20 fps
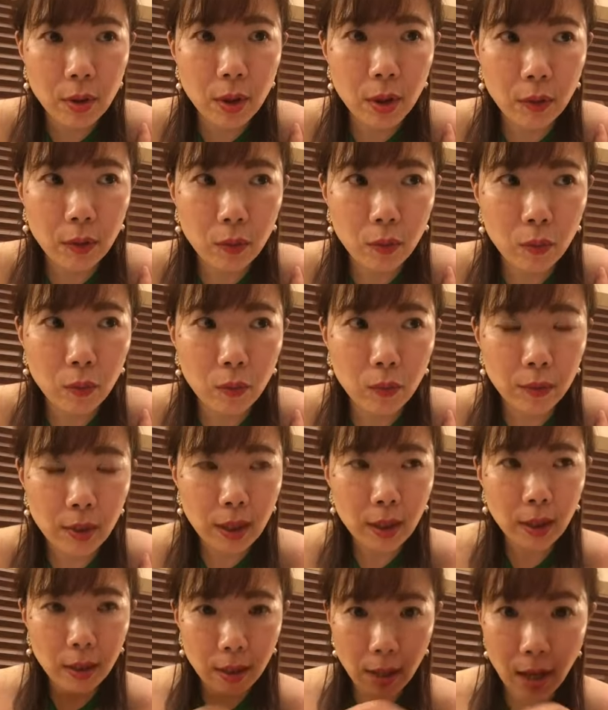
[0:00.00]
えっと、
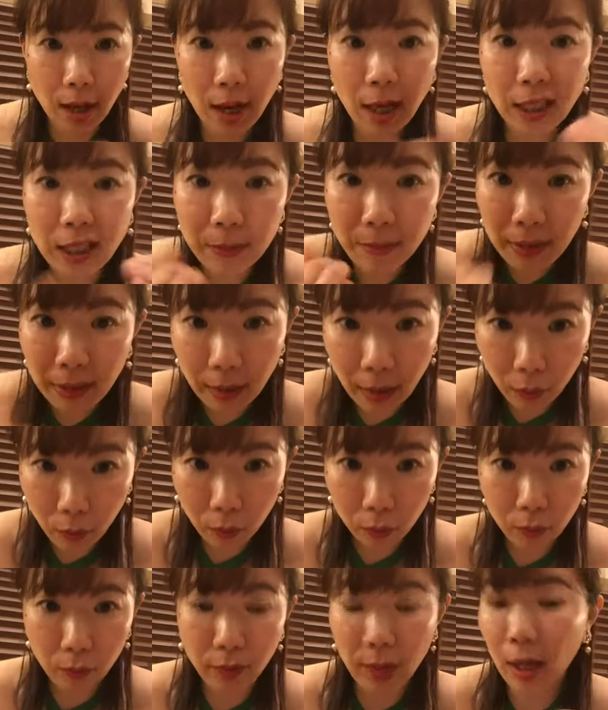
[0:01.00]
何か始めたこ
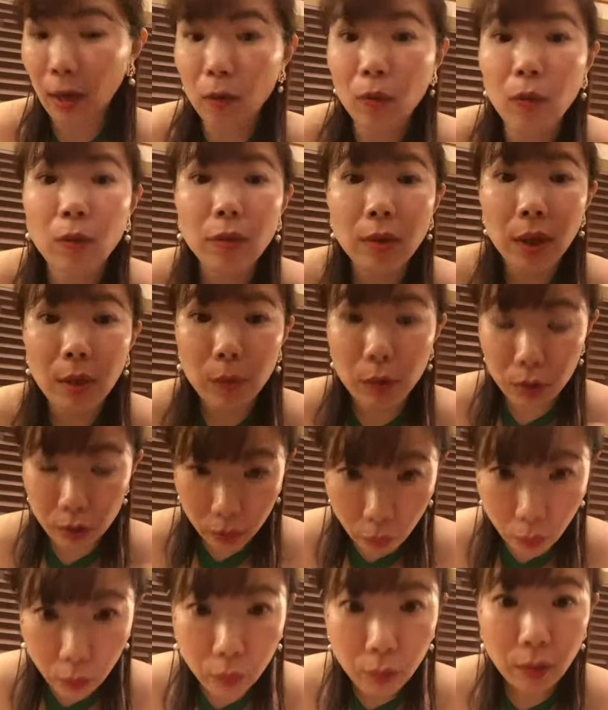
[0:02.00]
と結婚でも仕
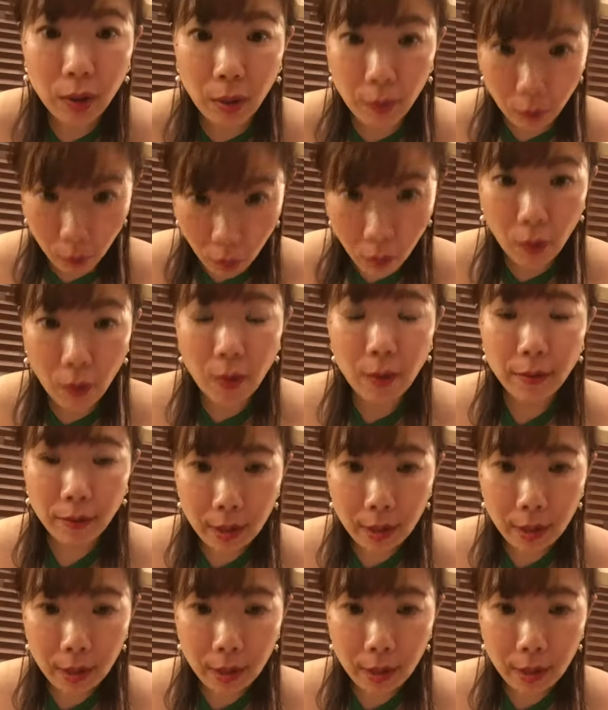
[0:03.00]
事でも